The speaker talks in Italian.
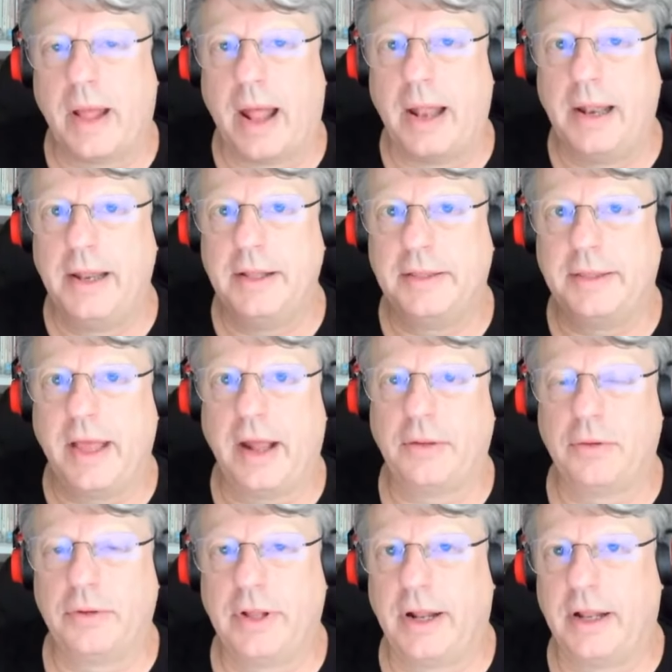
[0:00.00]

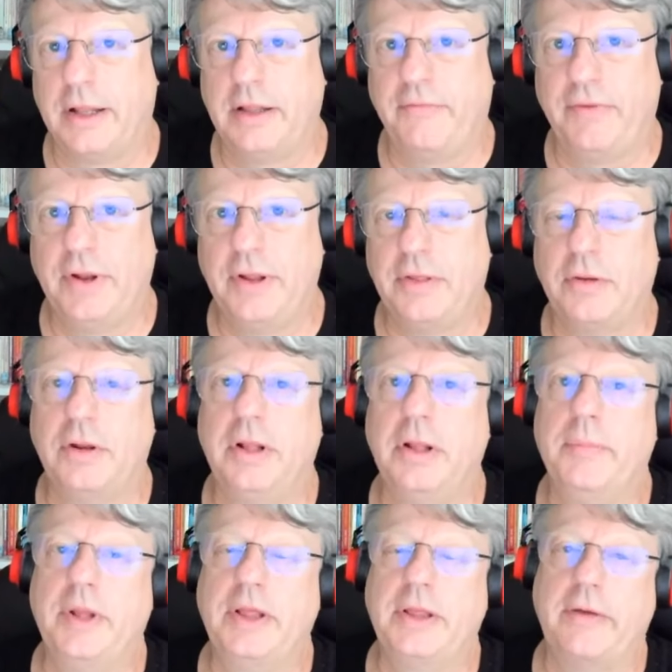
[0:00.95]
all'interno della definizione
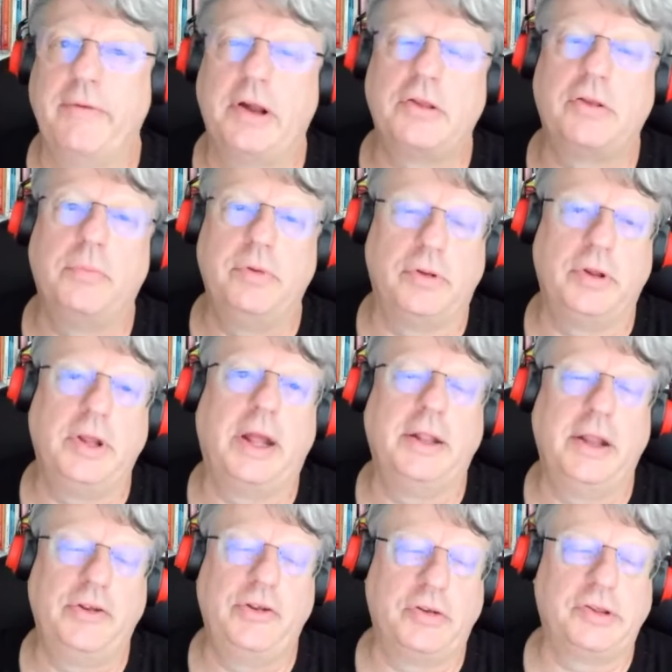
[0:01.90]
di metaverso bisogna
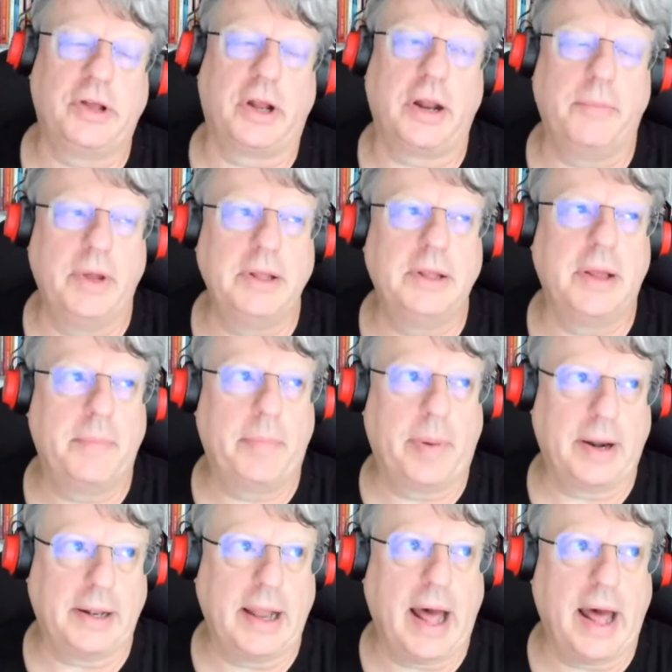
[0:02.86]
necessariamente
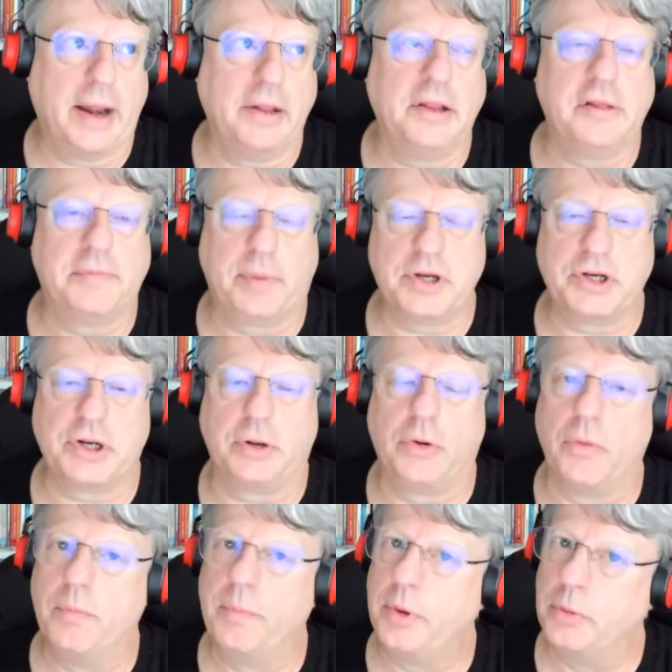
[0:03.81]
parlare di spatial
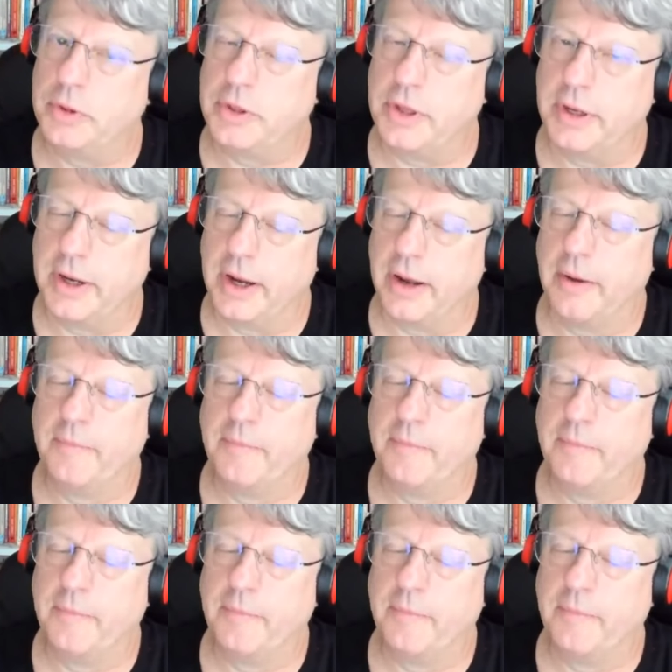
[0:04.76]
computing.